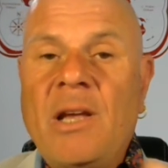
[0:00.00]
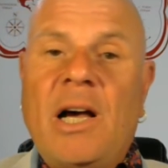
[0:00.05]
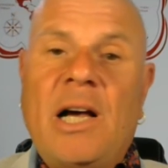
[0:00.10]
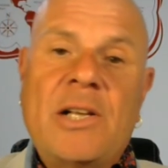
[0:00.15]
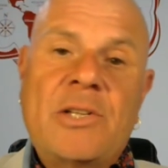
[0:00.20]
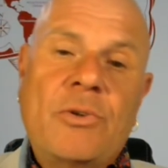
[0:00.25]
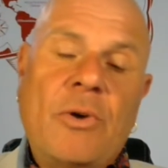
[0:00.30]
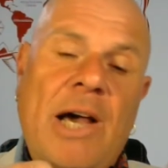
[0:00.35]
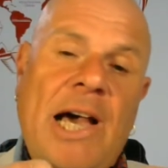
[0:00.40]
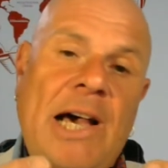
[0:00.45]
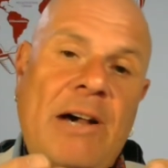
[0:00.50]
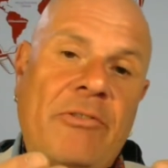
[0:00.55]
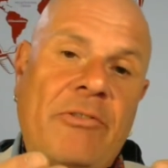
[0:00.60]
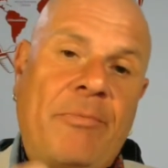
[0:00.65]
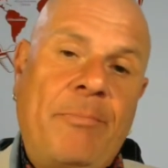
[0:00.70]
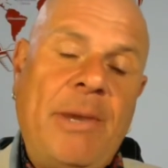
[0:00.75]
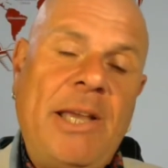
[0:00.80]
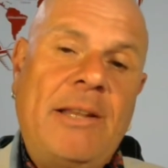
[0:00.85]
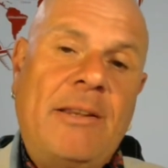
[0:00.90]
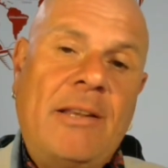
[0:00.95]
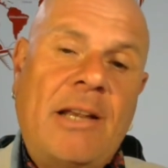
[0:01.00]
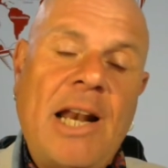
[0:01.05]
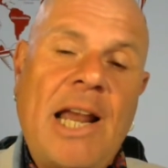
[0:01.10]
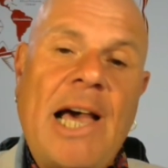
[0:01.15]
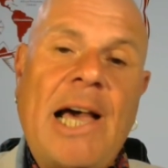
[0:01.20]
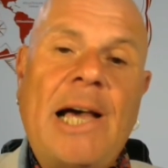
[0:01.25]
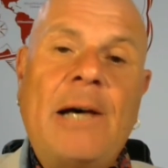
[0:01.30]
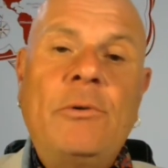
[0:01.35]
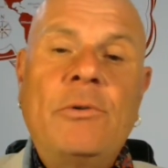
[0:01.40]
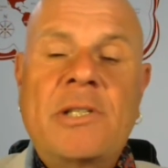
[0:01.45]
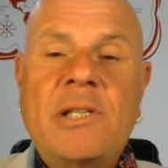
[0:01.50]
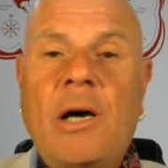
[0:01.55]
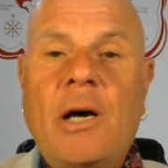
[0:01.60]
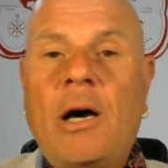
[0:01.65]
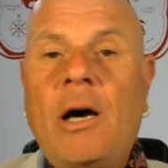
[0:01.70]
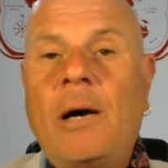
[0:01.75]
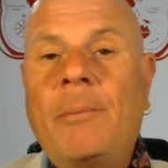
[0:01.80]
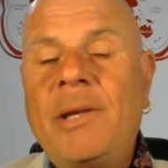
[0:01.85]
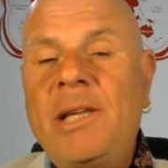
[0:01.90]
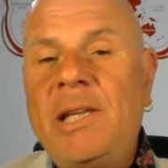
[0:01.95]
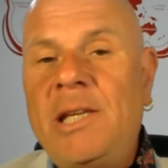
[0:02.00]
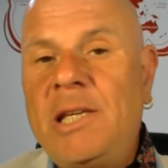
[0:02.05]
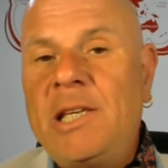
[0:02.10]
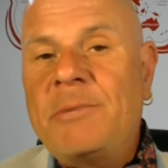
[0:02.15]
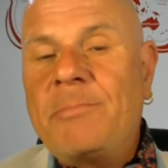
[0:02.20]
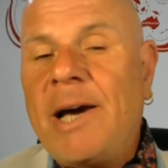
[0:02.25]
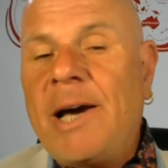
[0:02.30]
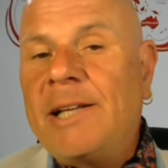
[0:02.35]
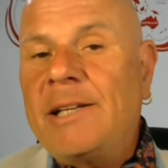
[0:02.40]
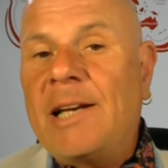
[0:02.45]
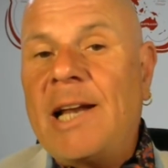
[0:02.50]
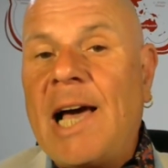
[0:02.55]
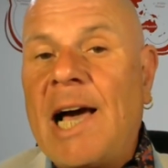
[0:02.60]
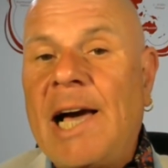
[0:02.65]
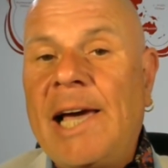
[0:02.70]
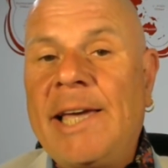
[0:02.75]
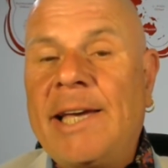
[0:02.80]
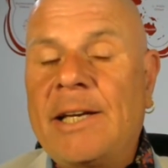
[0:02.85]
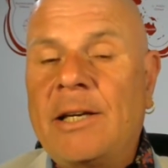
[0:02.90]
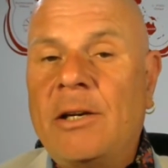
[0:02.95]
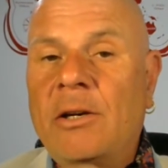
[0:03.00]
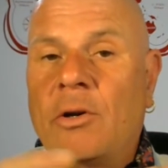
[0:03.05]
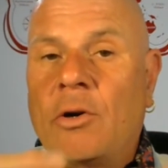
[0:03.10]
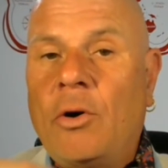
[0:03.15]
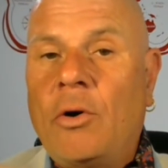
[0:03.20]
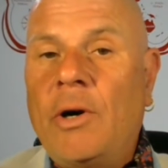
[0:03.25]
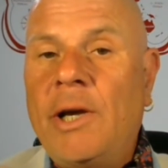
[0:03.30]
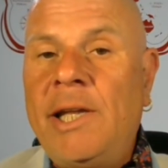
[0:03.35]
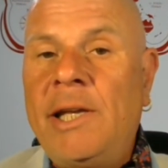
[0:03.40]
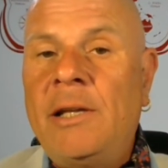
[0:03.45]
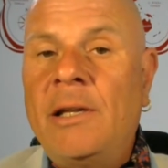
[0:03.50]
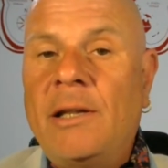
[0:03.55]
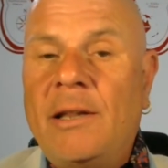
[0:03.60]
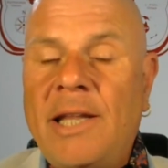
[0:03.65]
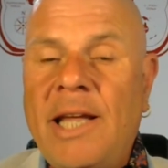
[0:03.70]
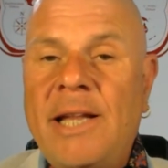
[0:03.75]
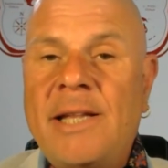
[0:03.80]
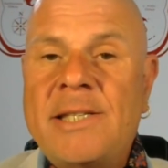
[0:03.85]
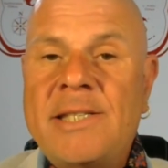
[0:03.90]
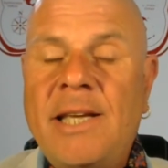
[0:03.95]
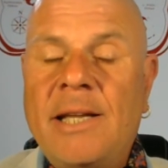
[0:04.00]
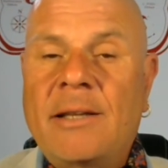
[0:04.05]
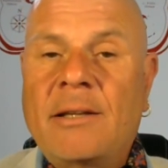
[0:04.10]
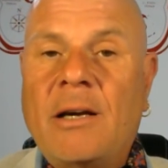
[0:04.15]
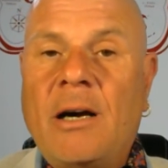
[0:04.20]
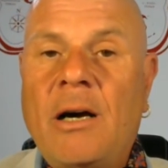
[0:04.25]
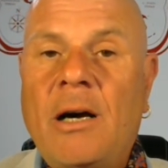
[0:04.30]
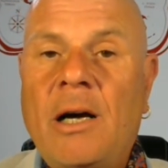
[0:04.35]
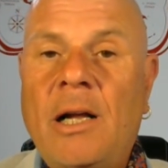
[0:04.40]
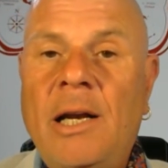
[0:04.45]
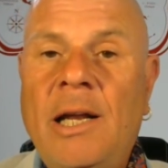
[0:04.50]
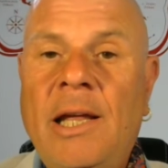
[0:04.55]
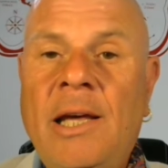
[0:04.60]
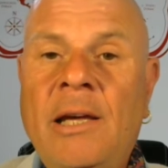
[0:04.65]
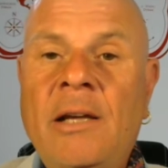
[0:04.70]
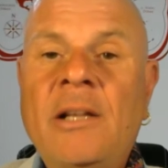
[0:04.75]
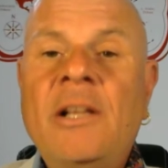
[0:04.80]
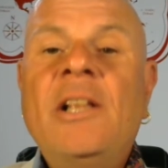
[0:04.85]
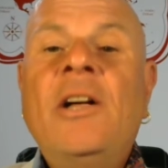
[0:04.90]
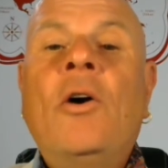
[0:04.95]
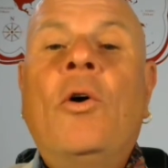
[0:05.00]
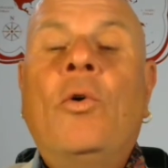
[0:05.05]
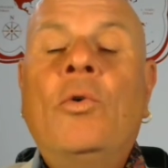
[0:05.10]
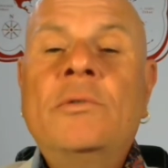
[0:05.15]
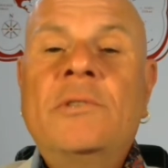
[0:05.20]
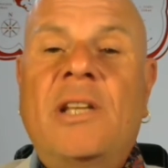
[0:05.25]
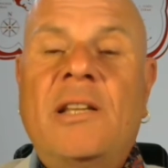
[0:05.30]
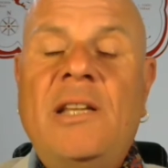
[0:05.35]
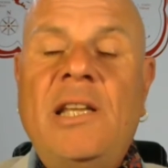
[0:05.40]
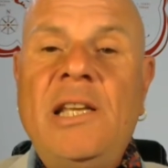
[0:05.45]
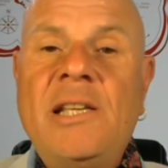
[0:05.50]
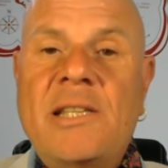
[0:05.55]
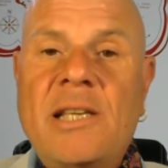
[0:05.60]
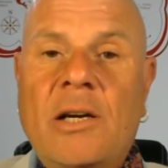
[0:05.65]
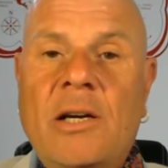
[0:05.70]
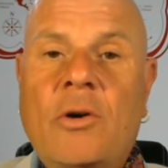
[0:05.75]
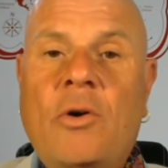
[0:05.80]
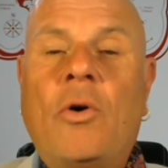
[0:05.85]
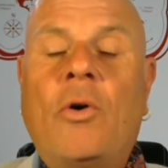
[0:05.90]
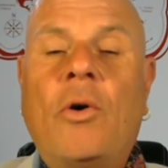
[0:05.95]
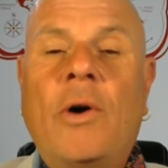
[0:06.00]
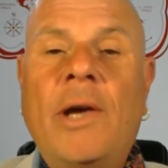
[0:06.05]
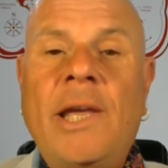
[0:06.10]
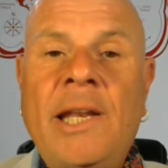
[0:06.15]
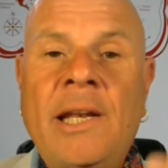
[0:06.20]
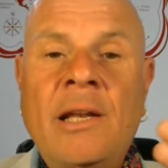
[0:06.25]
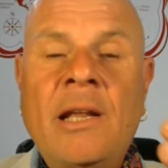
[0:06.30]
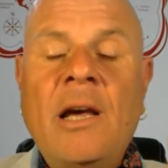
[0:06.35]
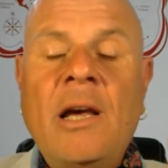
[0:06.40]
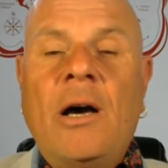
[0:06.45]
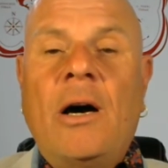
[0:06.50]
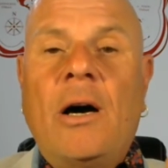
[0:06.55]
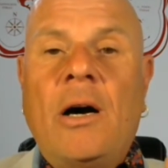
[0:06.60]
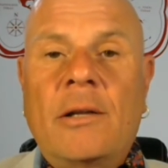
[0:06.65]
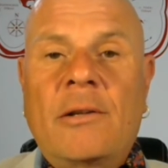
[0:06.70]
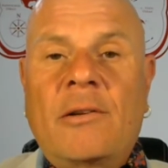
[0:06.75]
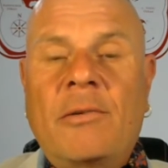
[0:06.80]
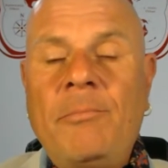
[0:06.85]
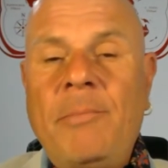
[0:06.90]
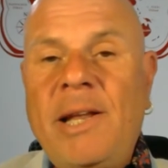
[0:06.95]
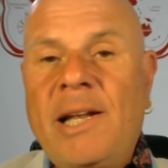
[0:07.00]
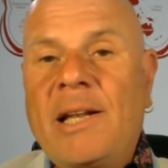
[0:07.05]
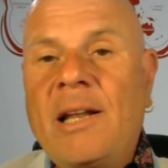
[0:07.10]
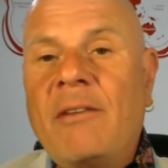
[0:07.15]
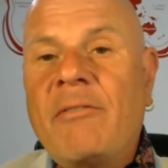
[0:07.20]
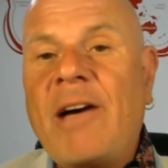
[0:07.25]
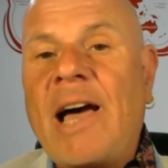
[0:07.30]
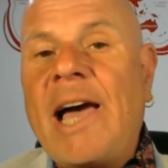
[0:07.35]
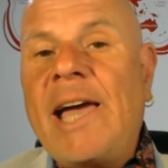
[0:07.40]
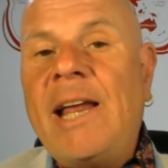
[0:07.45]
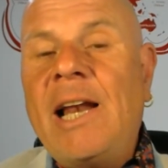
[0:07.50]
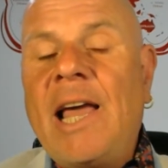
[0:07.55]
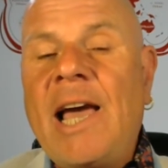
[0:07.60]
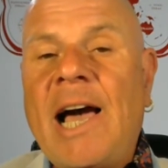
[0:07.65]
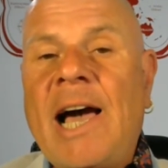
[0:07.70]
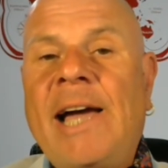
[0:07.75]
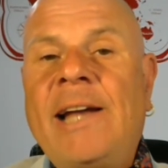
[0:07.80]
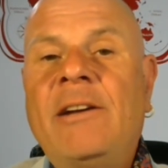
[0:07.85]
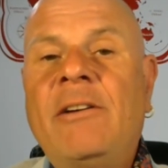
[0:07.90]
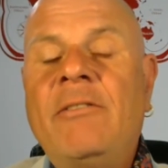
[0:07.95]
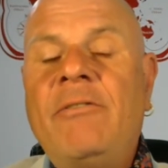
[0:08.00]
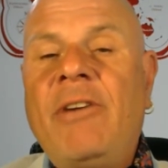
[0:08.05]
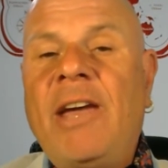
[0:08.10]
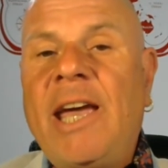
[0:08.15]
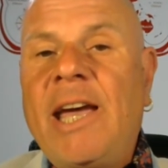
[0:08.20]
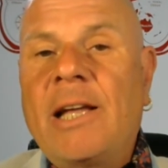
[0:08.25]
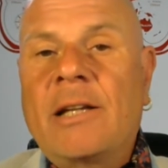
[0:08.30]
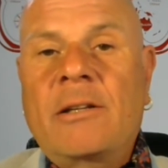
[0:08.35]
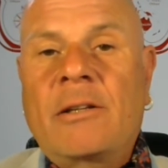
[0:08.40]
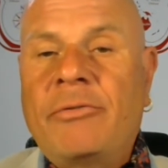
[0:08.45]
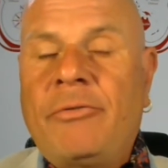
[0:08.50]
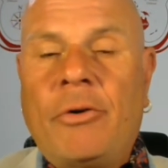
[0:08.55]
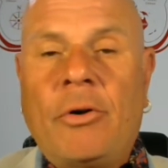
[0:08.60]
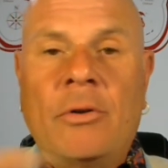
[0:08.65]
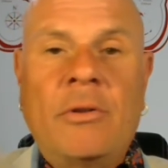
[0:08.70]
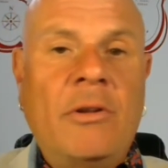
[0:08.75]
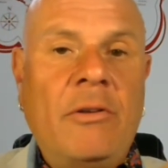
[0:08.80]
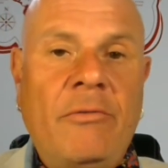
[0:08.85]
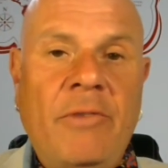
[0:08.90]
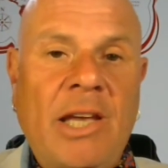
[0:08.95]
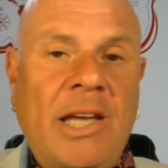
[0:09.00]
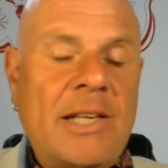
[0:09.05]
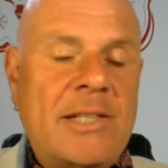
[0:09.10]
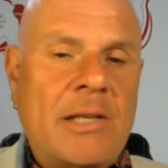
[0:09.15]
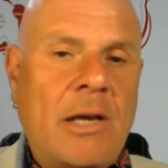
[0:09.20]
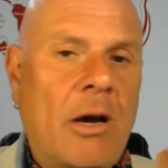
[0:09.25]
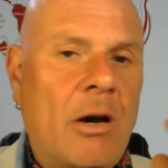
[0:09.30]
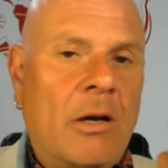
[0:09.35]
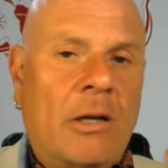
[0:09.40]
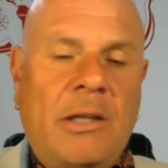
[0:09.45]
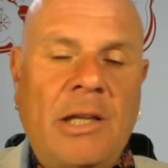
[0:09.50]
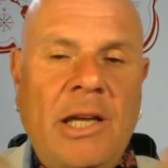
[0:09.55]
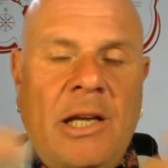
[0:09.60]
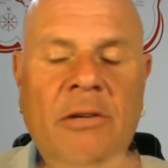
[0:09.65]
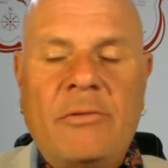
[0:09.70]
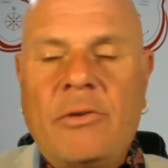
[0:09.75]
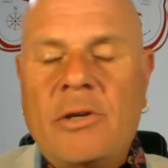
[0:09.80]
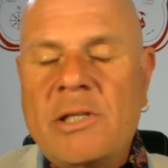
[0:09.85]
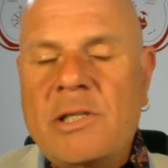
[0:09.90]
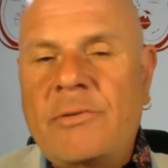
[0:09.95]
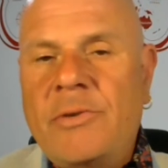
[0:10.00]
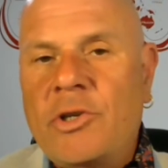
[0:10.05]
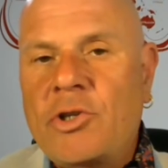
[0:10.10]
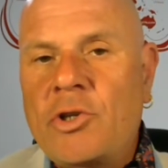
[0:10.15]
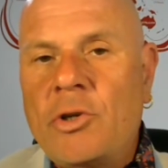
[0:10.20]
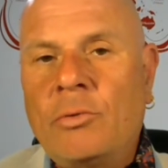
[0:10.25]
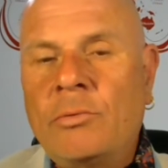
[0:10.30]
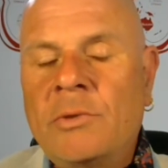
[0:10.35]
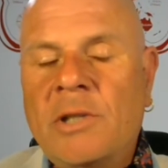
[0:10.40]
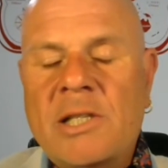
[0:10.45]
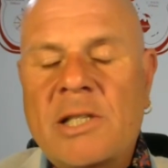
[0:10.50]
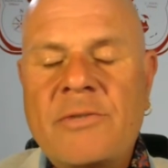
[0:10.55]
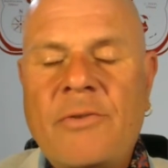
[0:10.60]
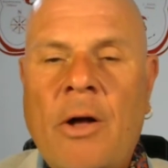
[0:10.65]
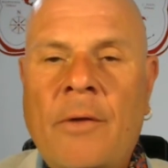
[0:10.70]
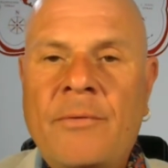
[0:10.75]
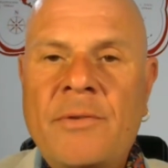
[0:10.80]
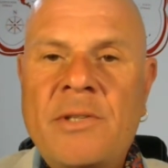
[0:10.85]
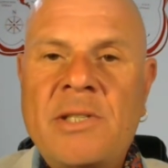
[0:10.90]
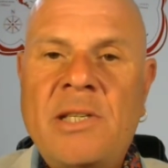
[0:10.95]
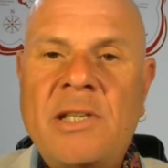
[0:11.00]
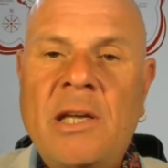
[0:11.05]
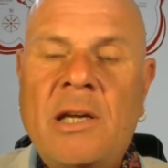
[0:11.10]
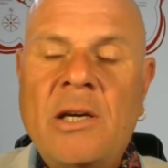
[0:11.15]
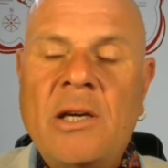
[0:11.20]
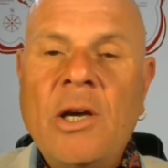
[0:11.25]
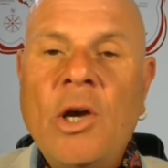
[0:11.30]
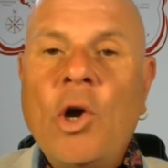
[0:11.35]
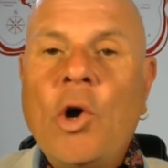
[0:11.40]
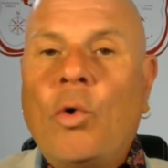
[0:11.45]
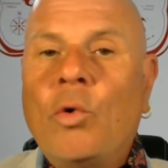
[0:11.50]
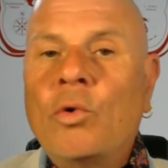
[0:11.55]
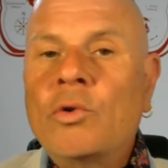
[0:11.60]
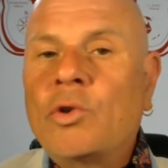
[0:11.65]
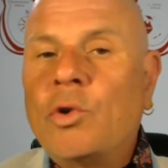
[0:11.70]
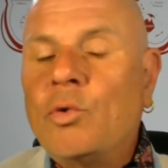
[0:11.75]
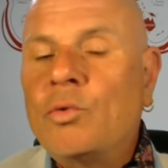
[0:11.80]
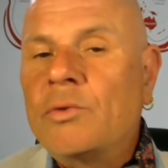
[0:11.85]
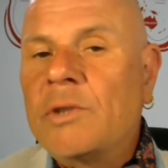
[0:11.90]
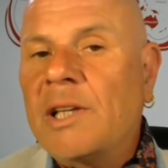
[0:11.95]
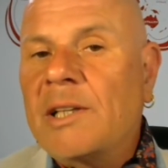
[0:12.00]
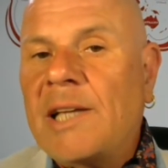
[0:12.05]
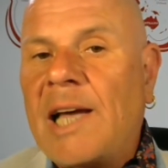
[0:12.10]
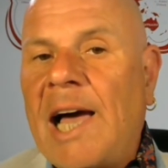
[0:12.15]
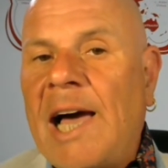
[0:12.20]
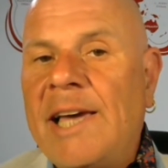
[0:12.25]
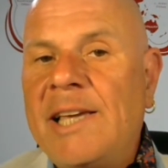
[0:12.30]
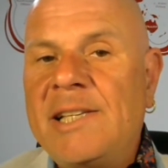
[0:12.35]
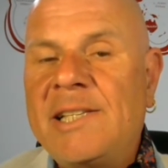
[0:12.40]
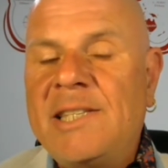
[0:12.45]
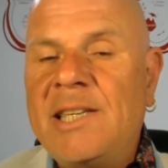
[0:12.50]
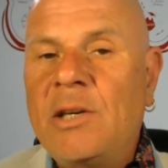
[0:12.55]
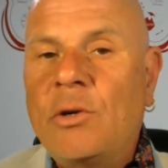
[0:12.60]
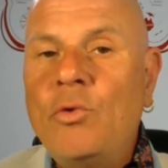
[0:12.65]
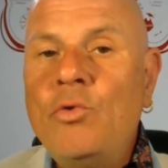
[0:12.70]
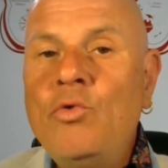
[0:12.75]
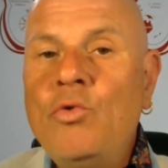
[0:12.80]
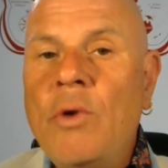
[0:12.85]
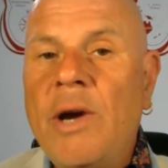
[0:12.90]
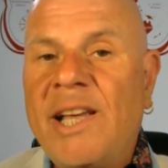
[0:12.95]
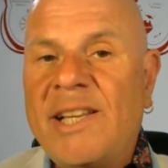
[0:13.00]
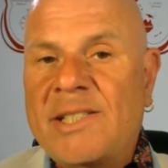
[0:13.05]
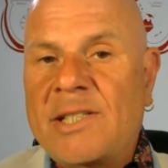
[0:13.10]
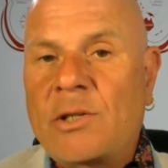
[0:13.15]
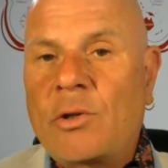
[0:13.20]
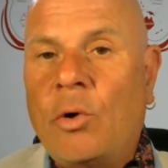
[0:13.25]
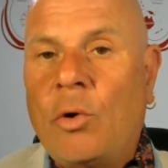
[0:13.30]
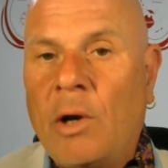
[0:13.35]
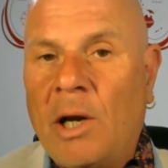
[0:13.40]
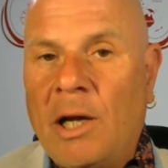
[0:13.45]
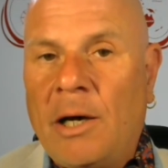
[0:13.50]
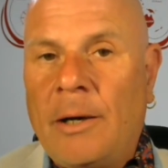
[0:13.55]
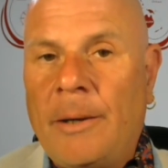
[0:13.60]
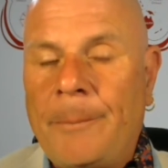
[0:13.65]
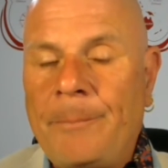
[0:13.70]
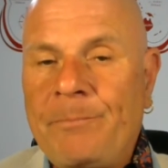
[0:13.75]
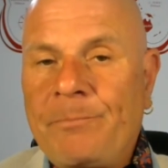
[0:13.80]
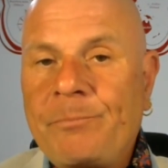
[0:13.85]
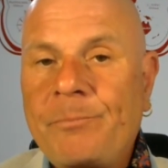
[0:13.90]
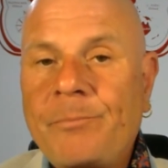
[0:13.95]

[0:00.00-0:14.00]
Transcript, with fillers: Also auf BitCloud habe ich meinen eigenen Coin, dezentrale, und dieser Coin hat mittlerweile einen Wert von, wie gesagt, irgendwas zwischen 120 und 130 US-Dollar.